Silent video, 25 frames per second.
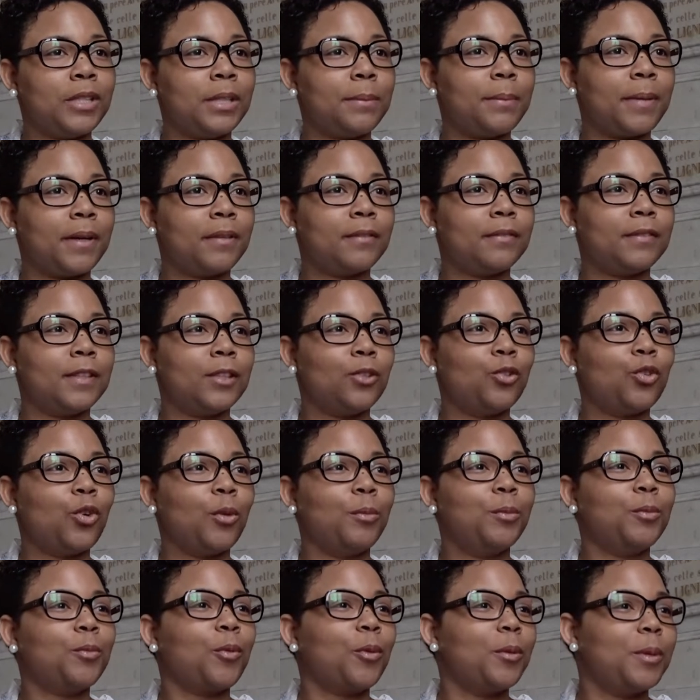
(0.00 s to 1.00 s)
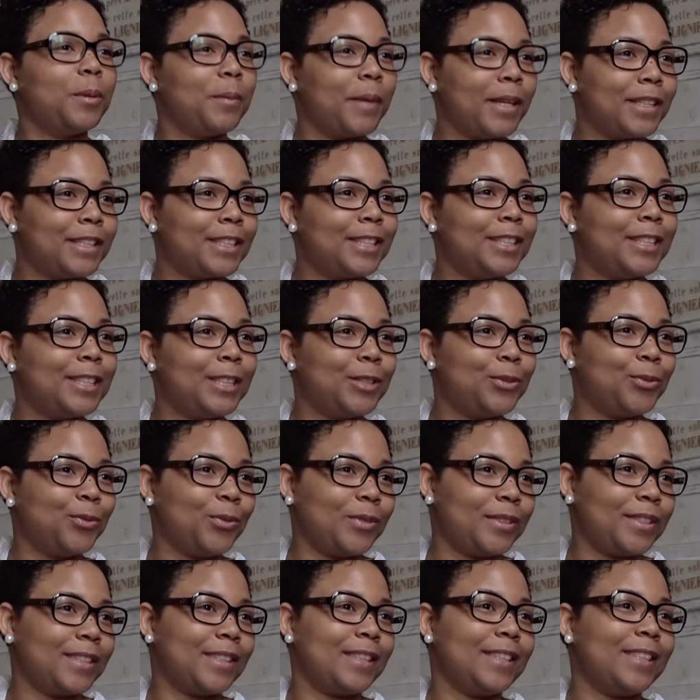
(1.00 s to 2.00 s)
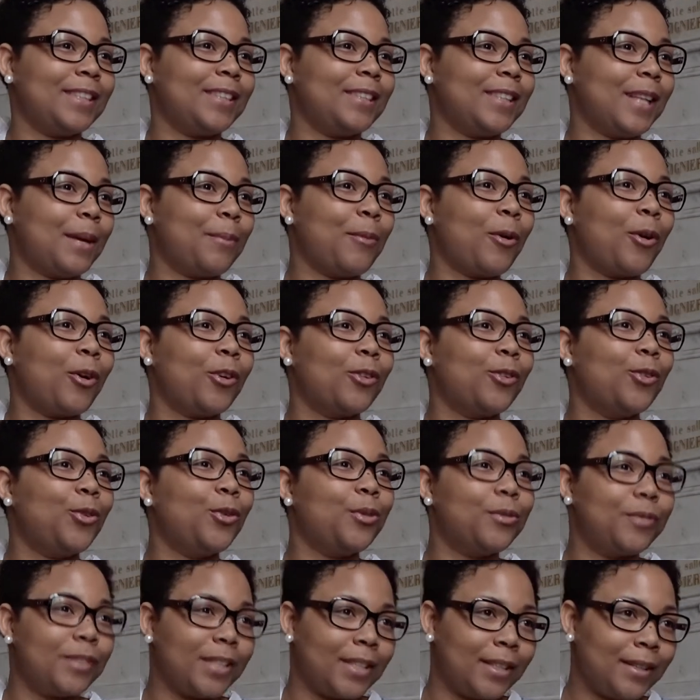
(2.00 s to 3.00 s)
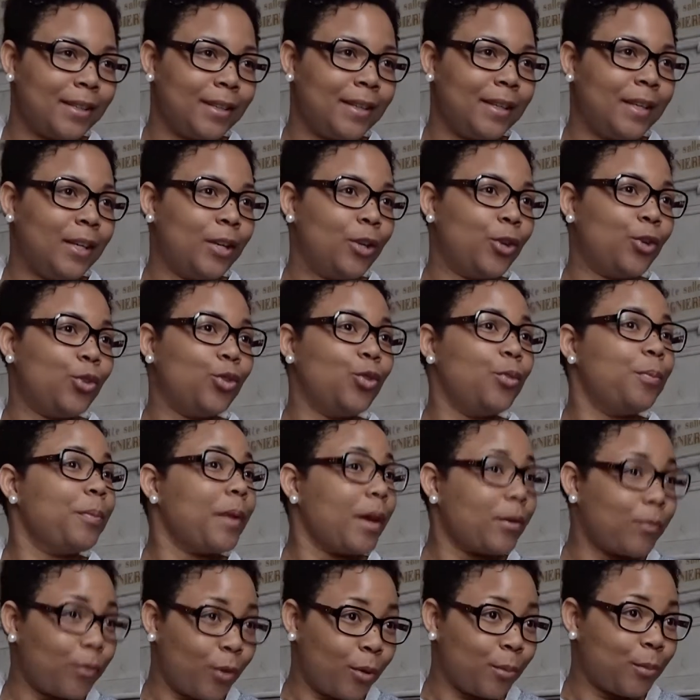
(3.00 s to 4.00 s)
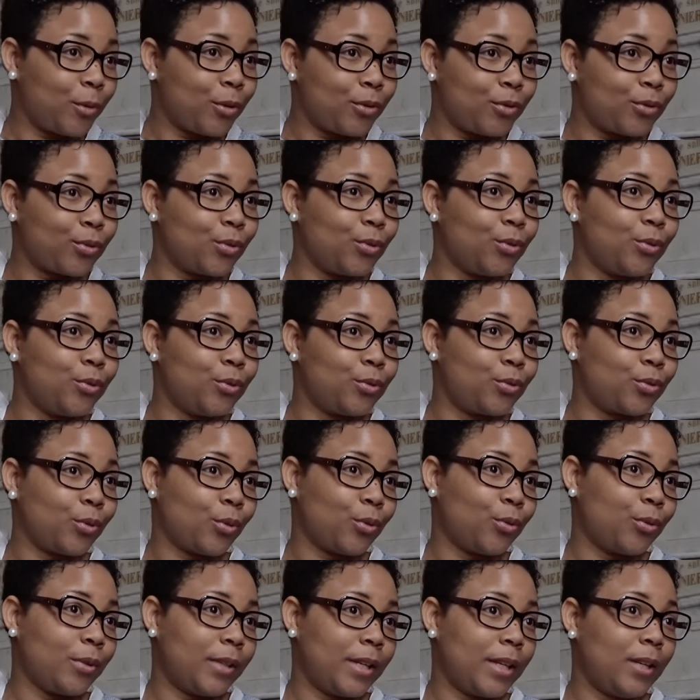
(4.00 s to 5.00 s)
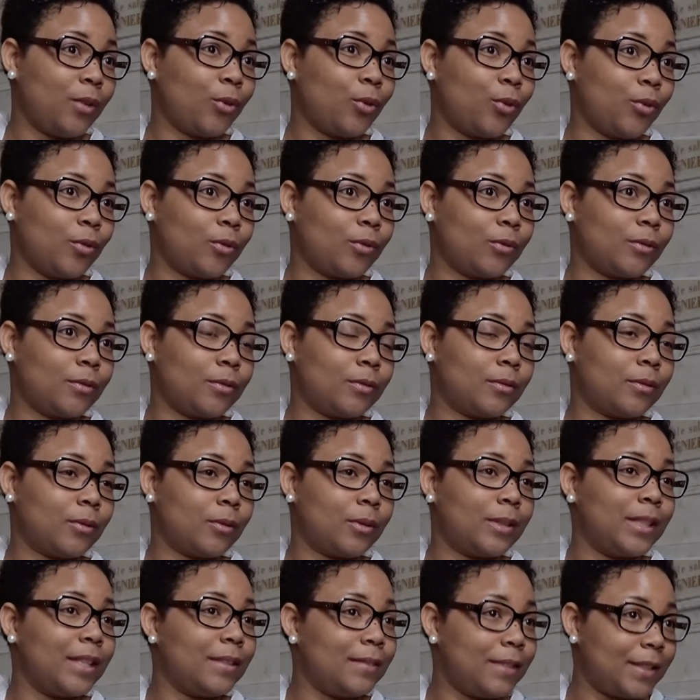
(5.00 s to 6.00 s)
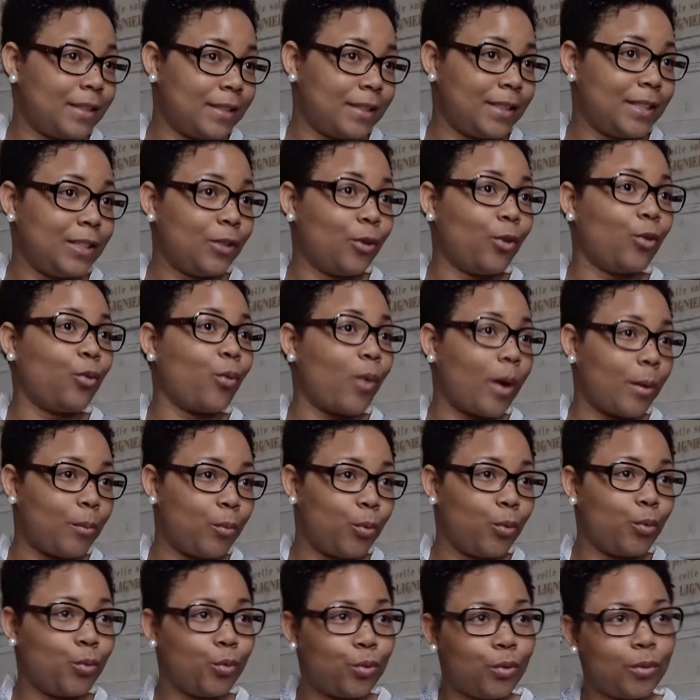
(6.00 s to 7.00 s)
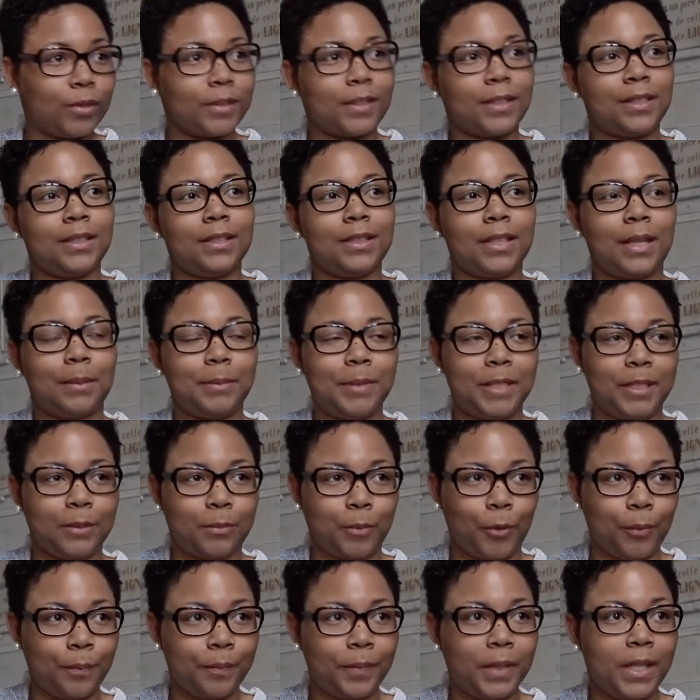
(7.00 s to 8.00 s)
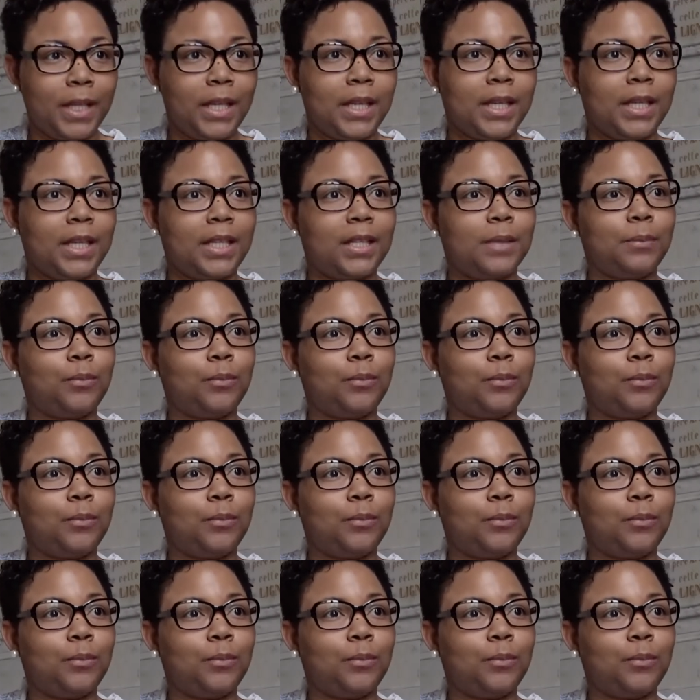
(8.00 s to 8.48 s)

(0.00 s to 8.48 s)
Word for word: n'est pas vécue comme une problématique chez nous. C'est d'abord un levier euh, de performance que, sur lequel on, investit, on croit beaucoup au sein de l'établissement. Et